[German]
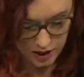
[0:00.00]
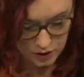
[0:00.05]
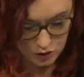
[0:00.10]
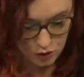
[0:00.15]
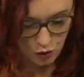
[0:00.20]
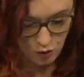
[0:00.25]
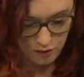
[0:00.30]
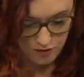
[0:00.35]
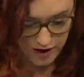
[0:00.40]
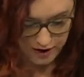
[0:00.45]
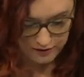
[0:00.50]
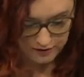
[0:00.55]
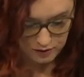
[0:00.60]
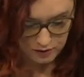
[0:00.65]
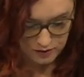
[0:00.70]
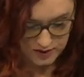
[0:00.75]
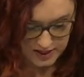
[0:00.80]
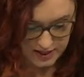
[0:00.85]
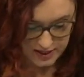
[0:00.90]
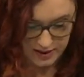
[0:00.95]
Atomwaffen
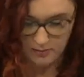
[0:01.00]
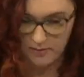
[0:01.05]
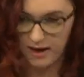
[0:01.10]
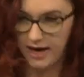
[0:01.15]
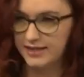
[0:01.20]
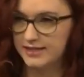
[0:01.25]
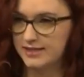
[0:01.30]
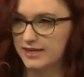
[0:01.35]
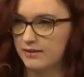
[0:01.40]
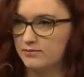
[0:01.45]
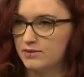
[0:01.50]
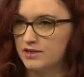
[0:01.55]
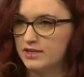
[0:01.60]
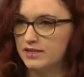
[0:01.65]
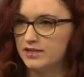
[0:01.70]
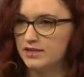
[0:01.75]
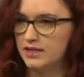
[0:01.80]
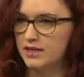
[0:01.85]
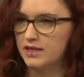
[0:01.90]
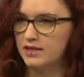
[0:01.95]
unser
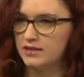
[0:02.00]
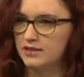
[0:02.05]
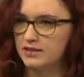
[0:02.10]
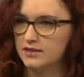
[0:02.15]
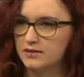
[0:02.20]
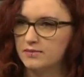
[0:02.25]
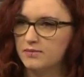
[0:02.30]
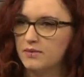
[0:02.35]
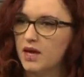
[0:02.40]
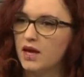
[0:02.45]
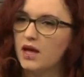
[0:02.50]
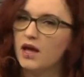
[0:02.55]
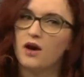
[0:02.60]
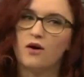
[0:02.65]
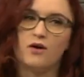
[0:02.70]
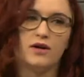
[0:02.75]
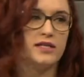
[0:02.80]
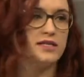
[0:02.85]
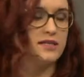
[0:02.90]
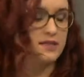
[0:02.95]
gemeinsames Ziel ist.
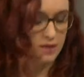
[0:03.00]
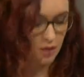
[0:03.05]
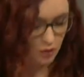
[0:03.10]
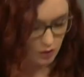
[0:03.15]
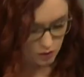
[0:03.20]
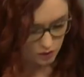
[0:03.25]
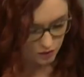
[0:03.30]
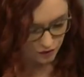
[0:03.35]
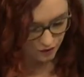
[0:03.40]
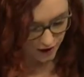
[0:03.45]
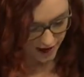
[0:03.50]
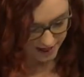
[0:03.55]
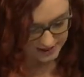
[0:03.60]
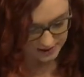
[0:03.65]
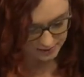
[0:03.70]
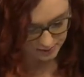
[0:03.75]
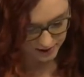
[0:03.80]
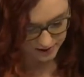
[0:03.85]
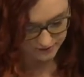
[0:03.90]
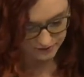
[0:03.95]
Und es ist doch
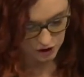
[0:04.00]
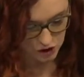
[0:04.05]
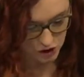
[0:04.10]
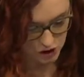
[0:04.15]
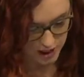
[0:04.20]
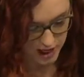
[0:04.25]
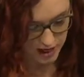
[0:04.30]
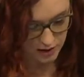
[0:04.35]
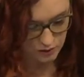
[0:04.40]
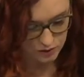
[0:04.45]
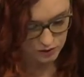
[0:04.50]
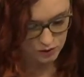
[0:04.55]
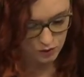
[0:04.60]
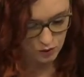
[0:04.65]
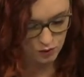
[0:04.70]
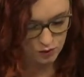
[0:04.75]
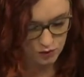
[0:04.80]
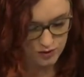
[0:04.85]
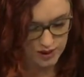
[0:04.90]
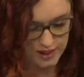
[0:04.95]
unfassbar, wie schnell
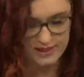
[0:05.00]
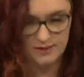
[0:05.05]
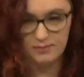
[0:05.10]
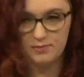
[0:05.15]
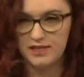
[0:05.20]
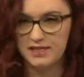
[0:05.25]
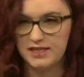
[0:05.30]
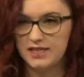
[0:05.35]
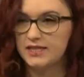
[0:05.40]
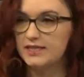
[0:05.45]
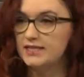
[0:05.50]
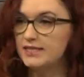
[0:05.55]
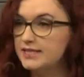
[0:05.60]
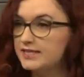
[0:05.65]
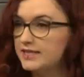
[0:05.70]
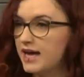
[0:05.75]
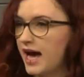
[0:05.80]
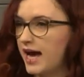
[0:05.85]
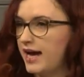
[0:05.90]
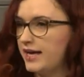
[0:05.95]
Union und SPD
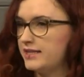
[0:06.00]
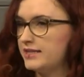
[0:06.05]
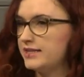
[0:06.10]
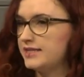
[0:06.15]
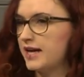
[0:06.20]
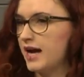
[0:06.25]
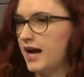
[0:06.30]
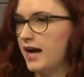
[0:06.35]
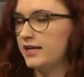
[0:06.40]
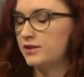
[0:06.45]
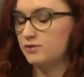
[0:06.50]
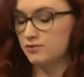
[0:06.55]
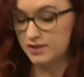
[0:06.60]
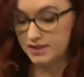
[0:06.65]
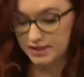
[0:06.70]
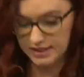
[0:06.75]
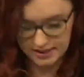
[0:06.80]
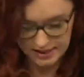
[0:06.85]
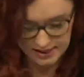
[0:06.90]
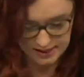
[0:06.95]
diese Einigkeit
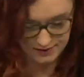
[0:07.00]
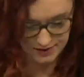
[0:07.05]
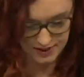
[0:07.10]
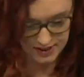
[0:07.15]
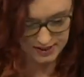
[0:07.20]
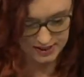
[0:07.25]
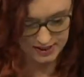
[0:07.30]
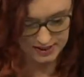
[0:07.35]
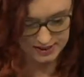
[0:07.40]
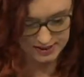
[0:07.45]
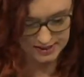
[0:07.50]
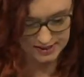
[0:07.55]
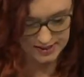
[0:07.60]
und dieses wichtige